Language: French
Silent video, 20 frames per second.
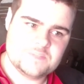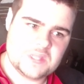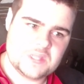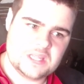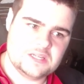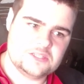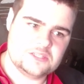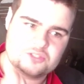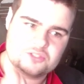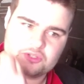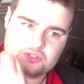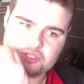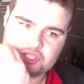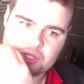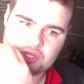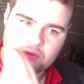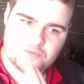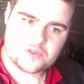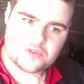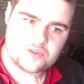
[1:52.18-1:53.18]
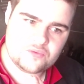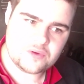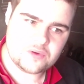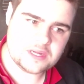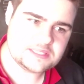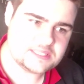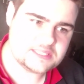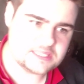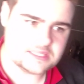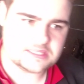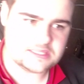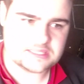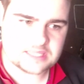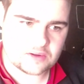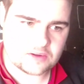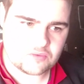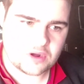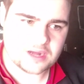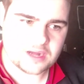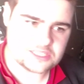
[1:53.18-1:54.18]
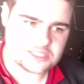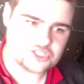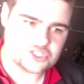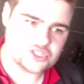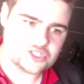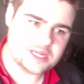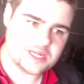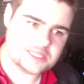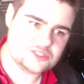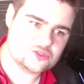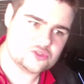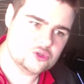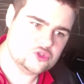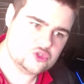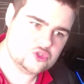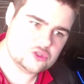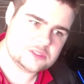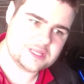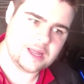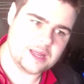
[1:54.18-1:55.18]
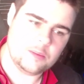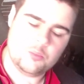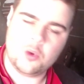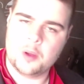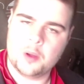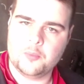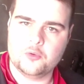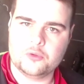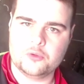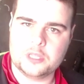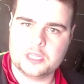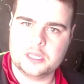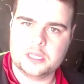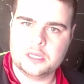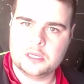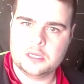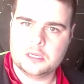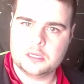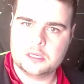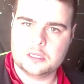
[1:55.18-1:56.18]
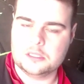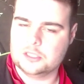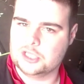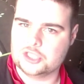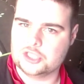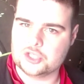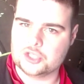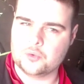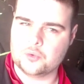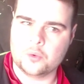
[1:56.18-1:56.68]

ce que j'ai envie de voir, c'est de savoir déjà, est-ce que le jeu sera moins buggé déjà de